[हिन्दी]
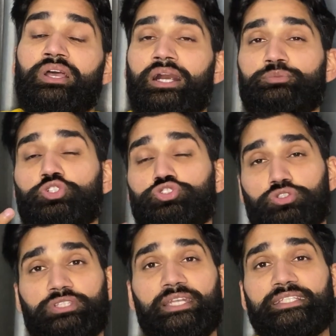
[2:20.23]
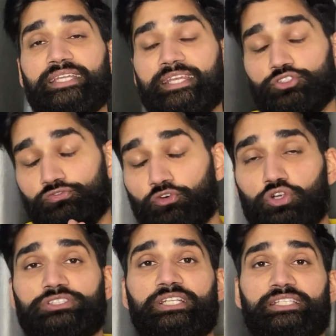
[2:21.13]
अब जो चौथा रीजन है जो
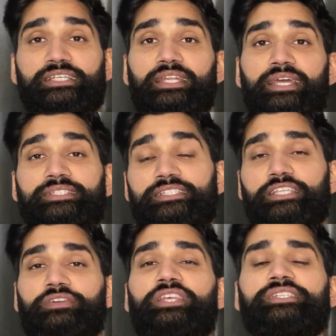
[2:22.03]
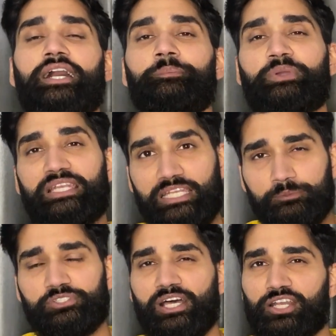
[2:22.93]
फोर्थ रीजन है जिसकी वजह से आपके
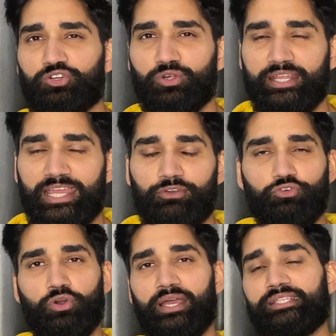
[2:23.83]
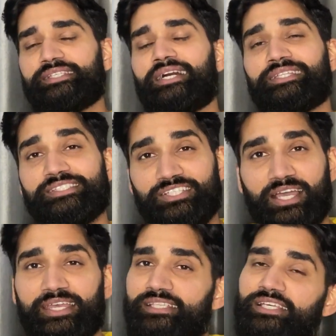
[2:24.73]
लिप्स डार्क हो रहे हैं वो है ज्यादा
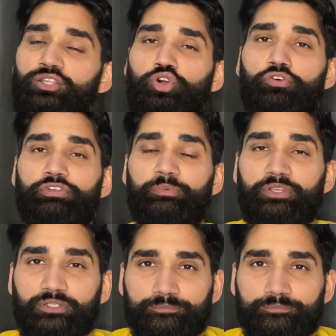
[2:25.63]
चाय या ज्यादा कॉफी पीना